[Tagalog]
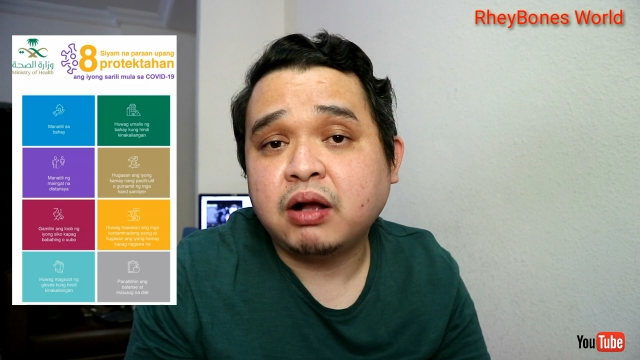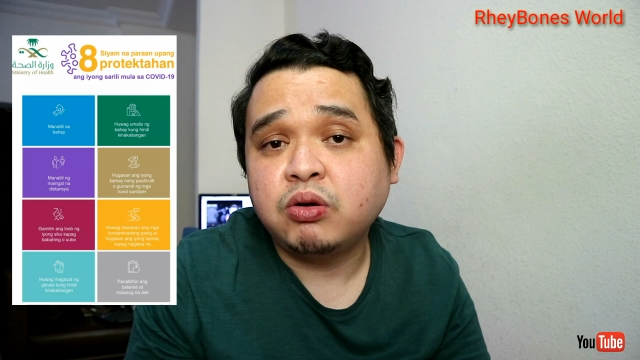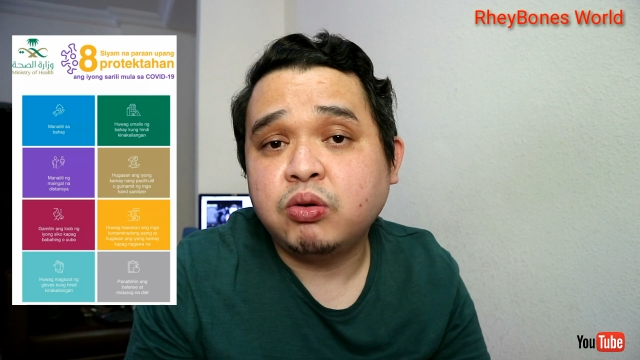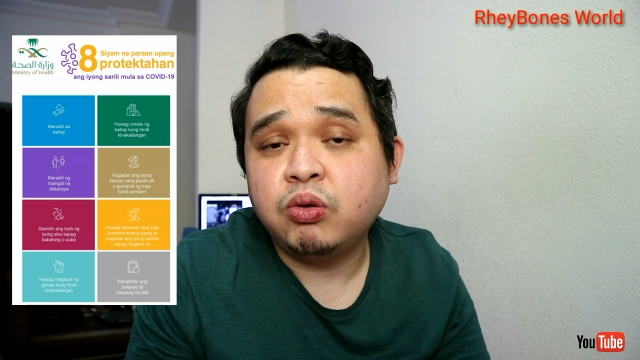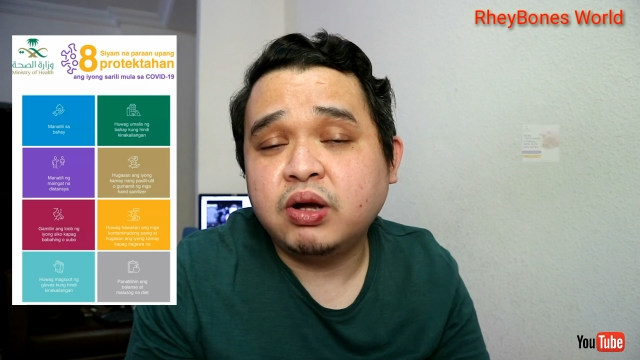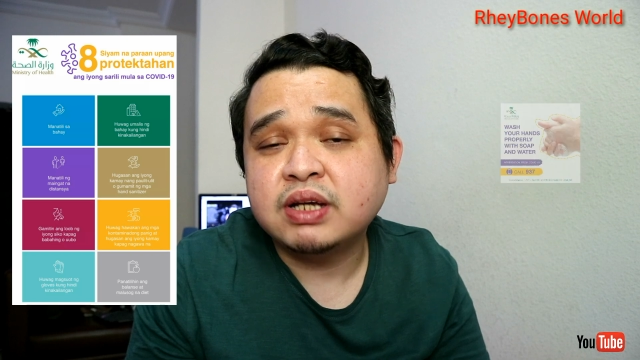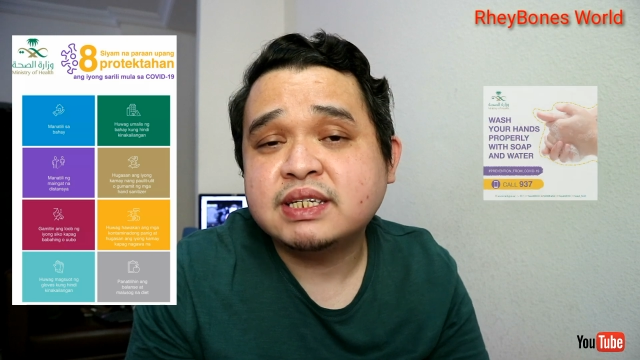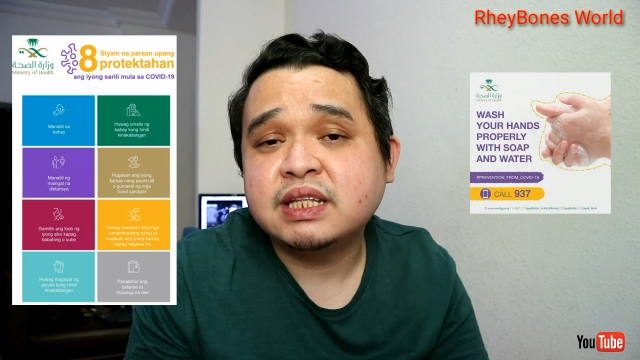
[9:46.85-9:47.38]

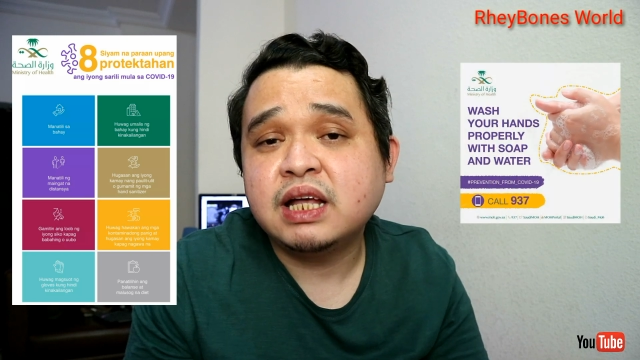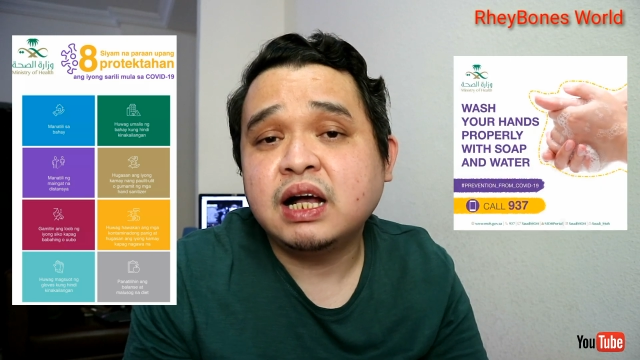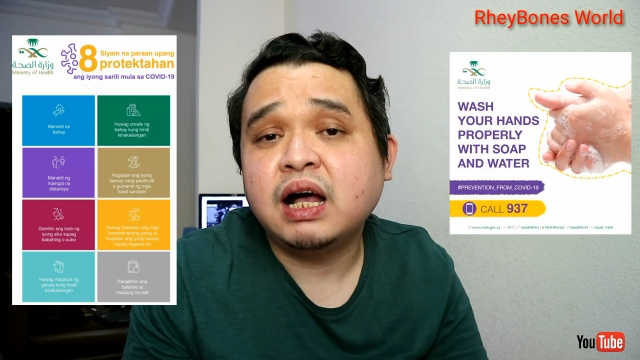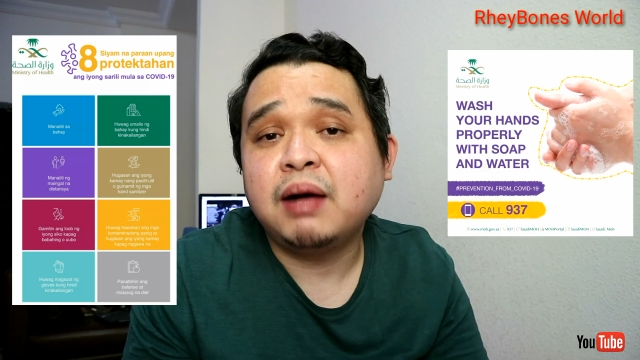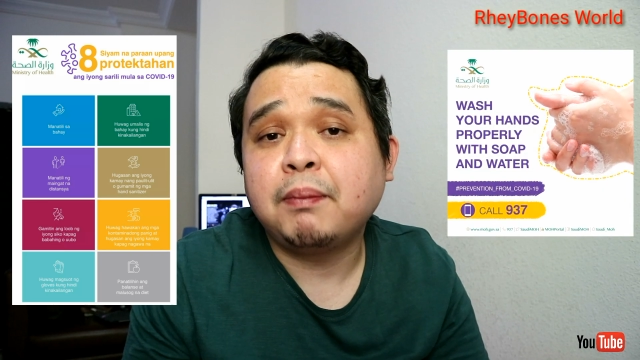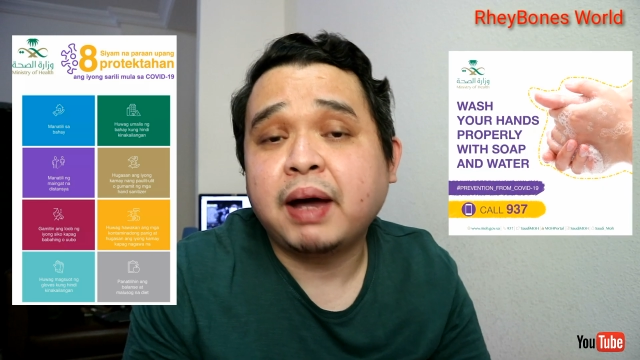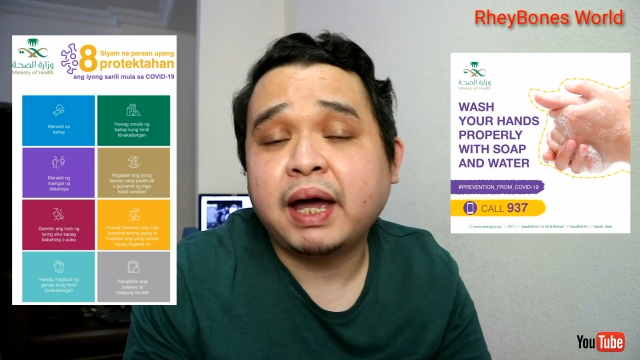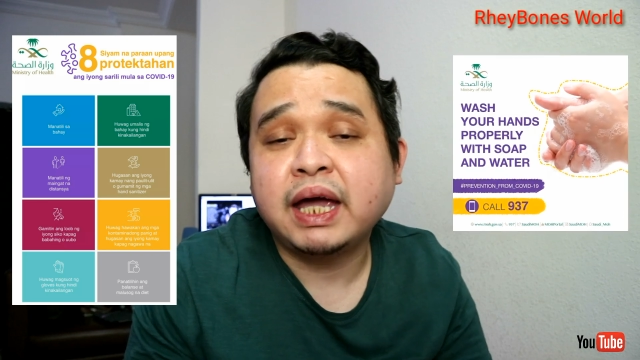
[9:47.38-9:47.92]
maghugas ng
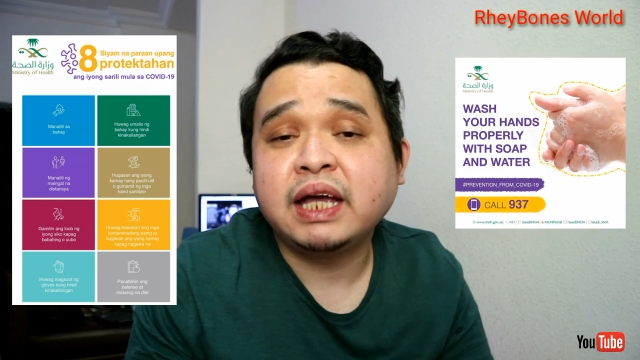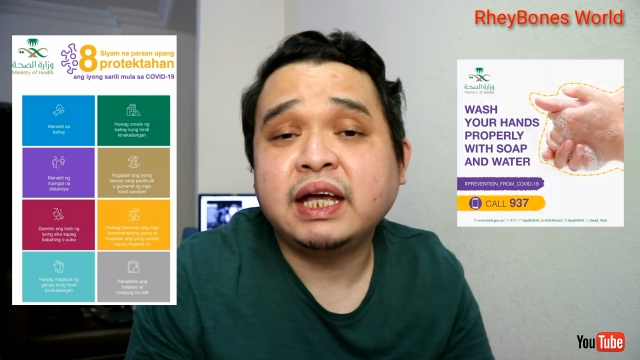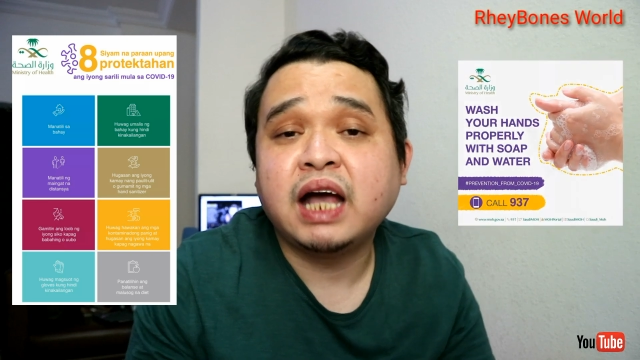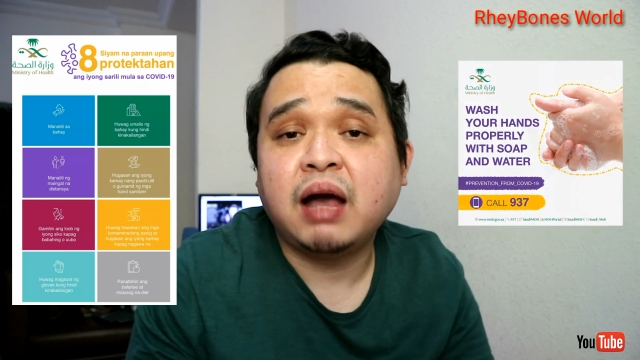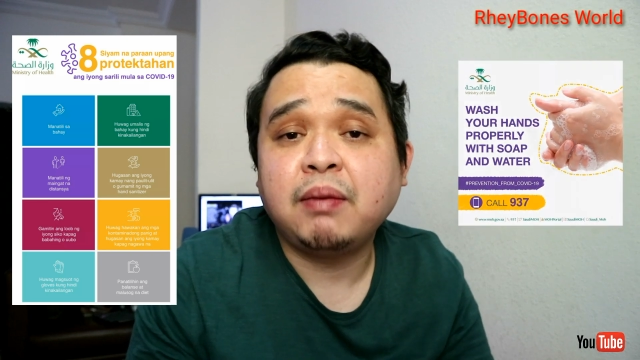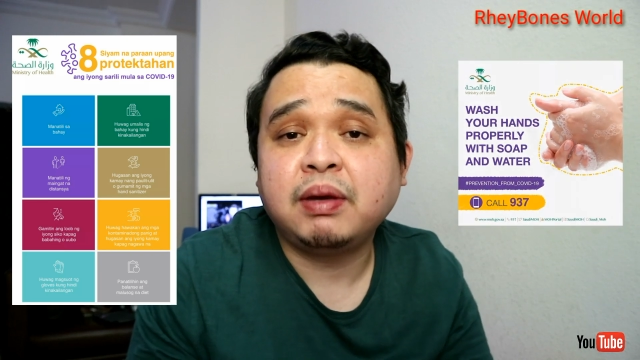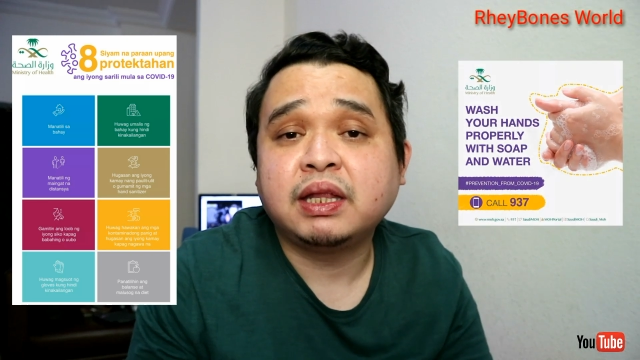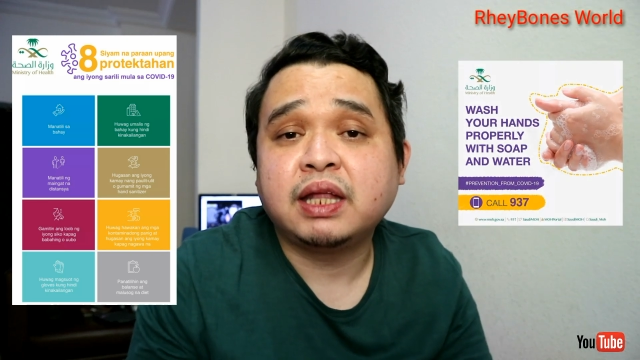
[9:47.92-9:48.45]
kamay
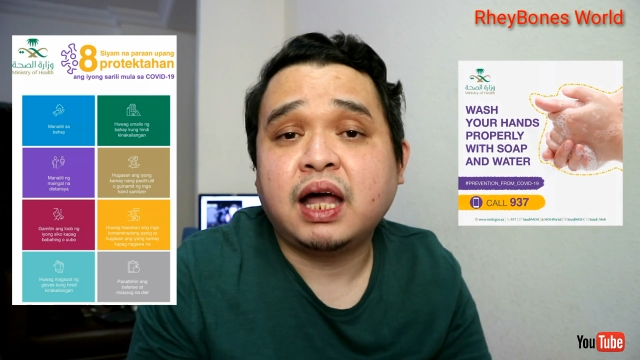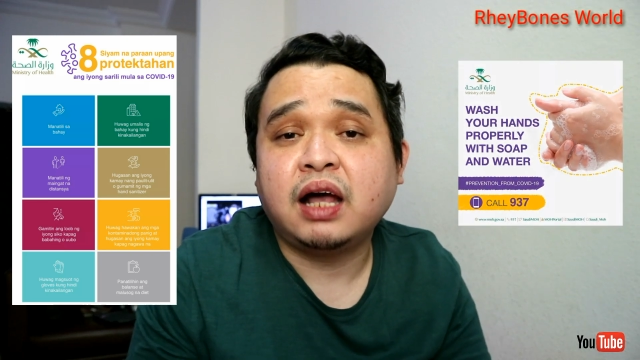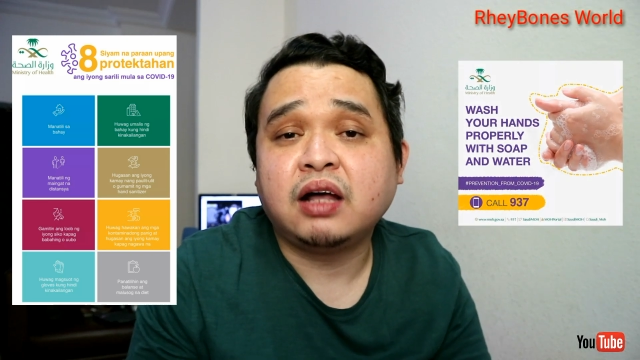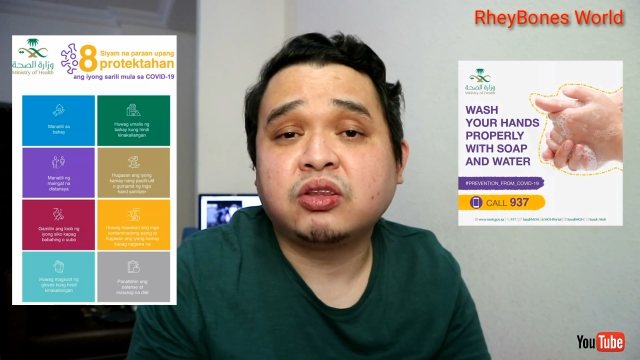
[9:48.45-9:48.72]
gamit